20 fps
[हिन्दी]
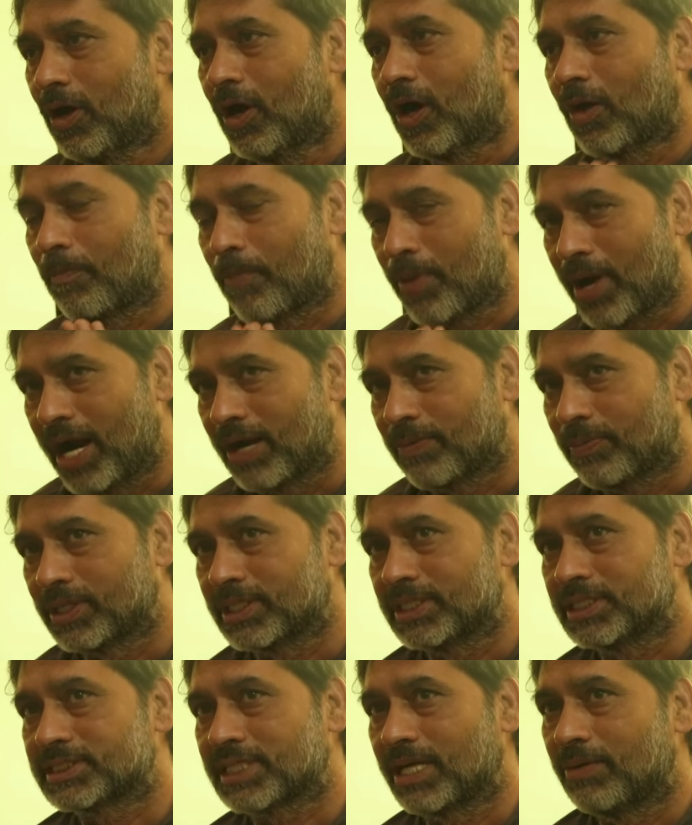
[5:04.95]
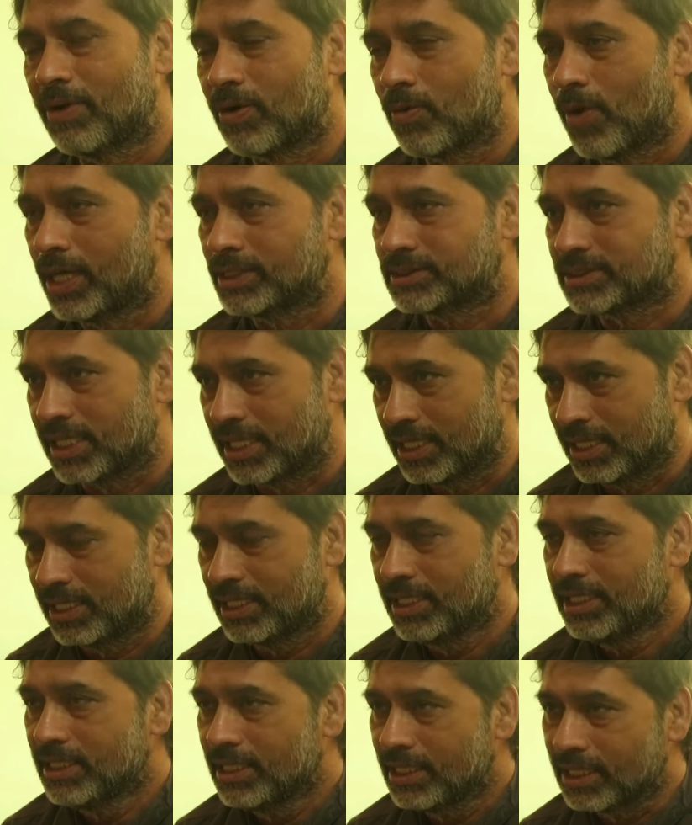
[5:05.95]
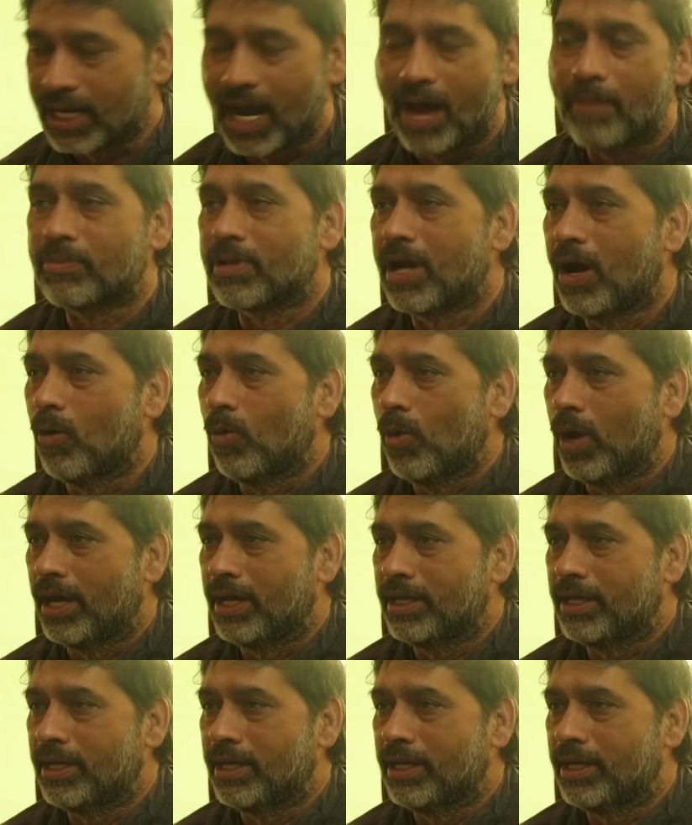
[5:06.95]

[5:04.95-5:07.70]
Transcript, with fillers: और प्राण प्रतिष्ठा भगवान श्री राम का हुआ